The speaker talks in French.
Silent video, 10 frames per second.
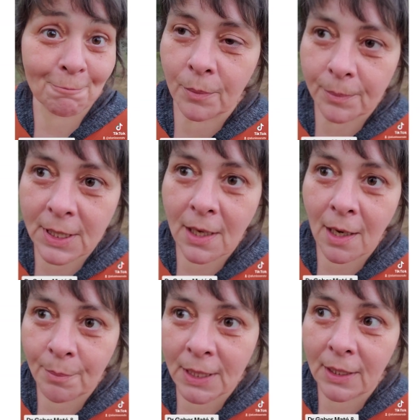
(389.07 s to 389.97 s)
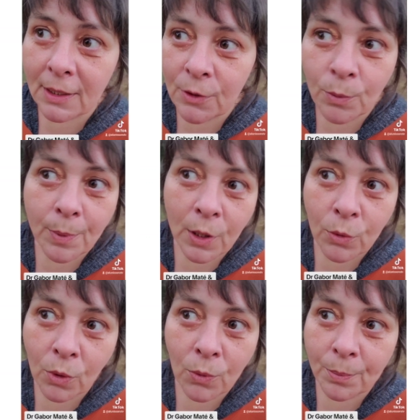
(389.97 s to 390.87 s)
Mais là, malgré son
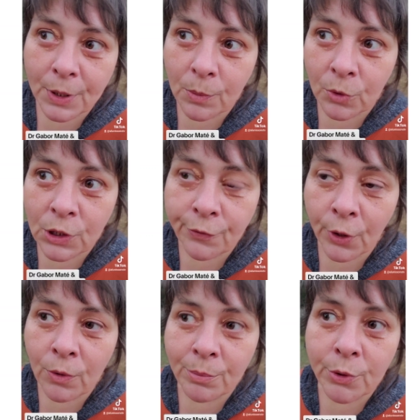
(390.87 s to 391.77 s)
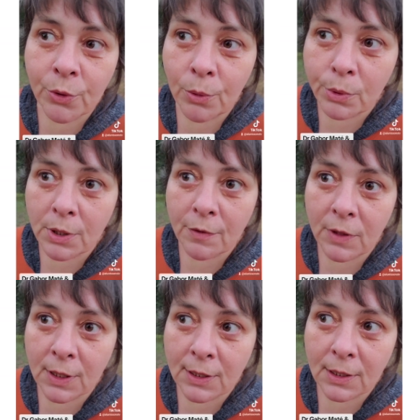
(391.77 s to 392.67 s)
parcours complètement différent, parce que lui, il
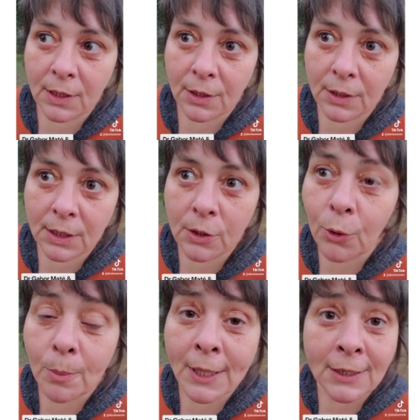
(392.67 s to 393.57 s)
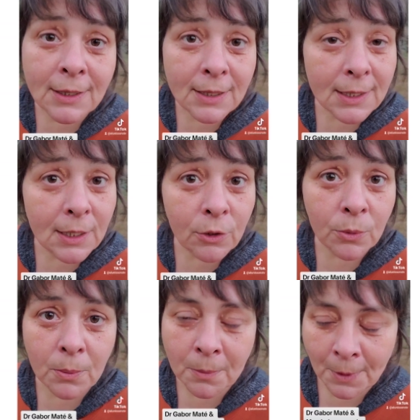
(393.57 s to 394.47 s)
vient euh, des, traumas et des
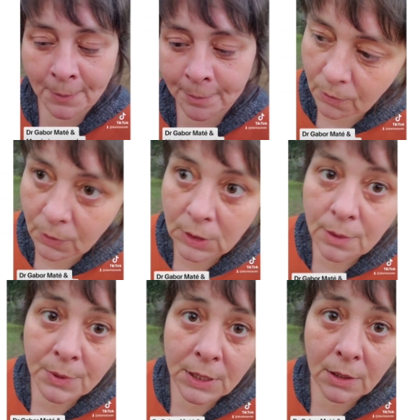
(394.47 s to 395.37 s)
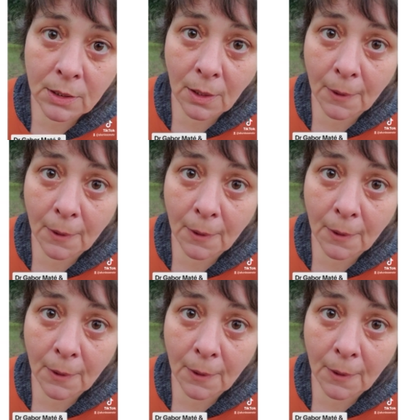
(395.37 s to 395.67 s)
addictions. Il est psy.